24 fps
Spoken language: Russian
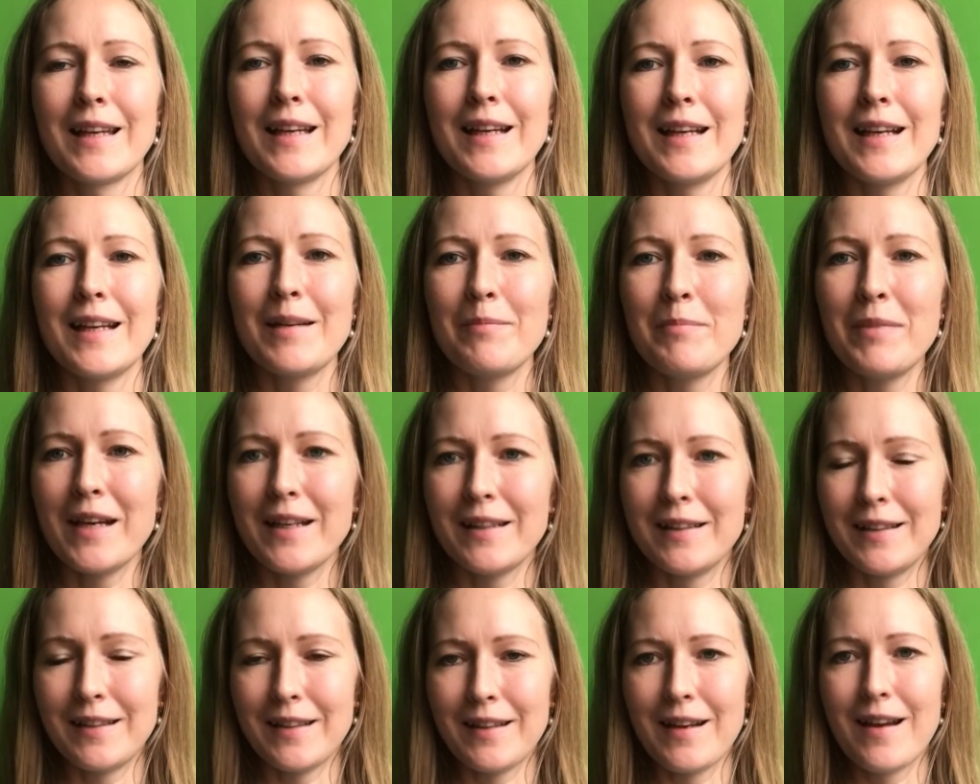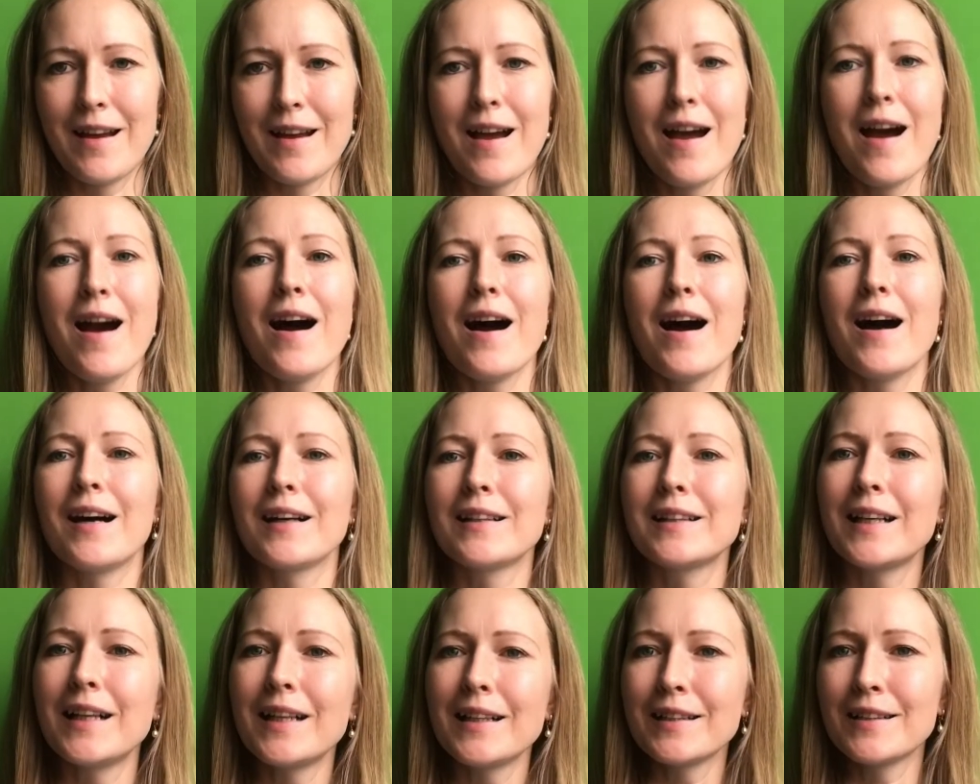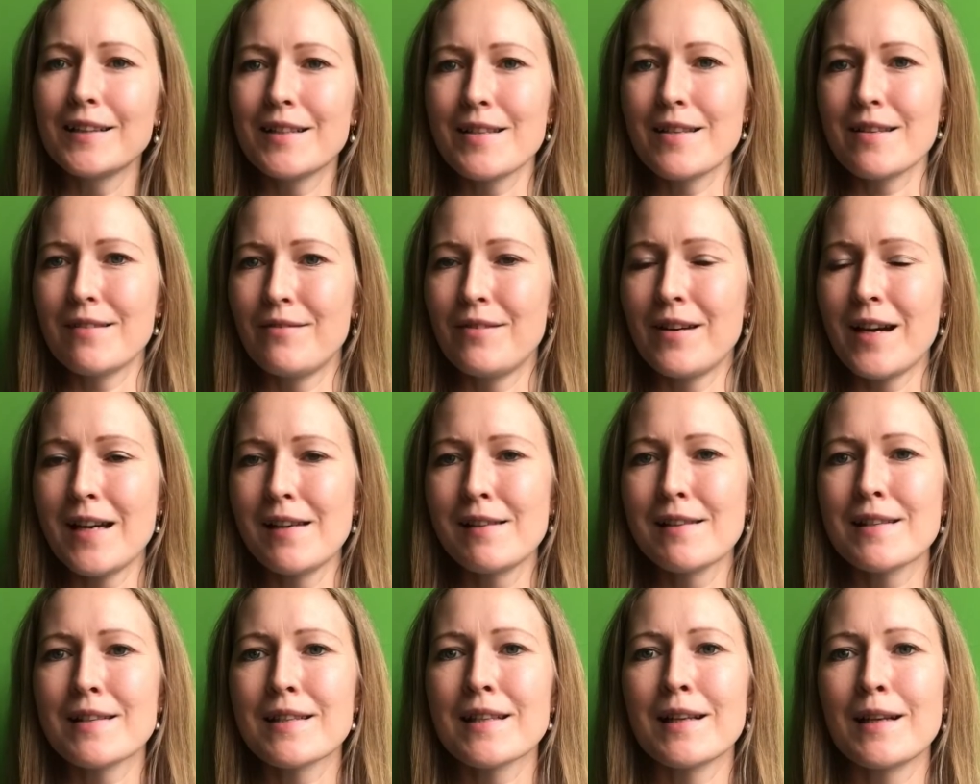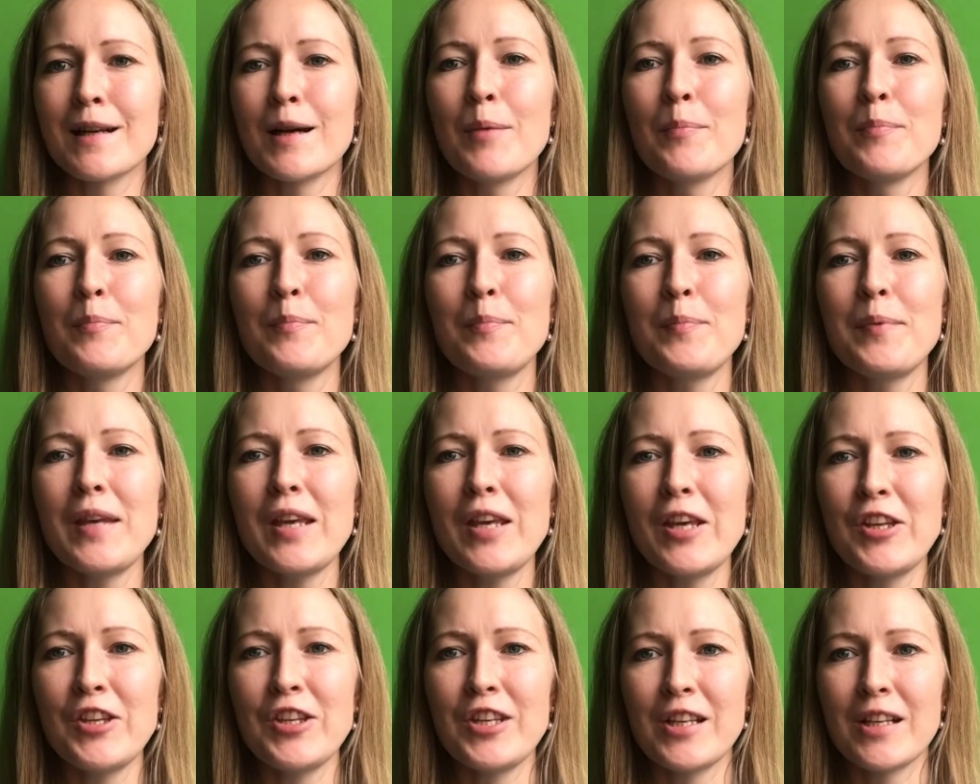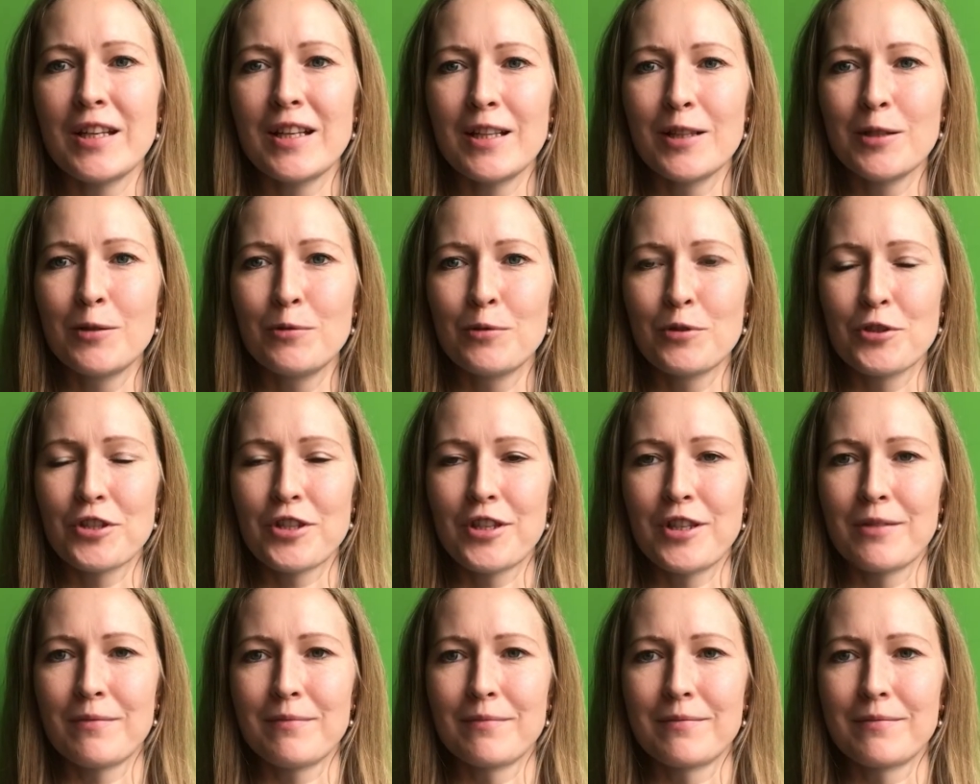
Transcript: Ребята, а как называется пение лягушки?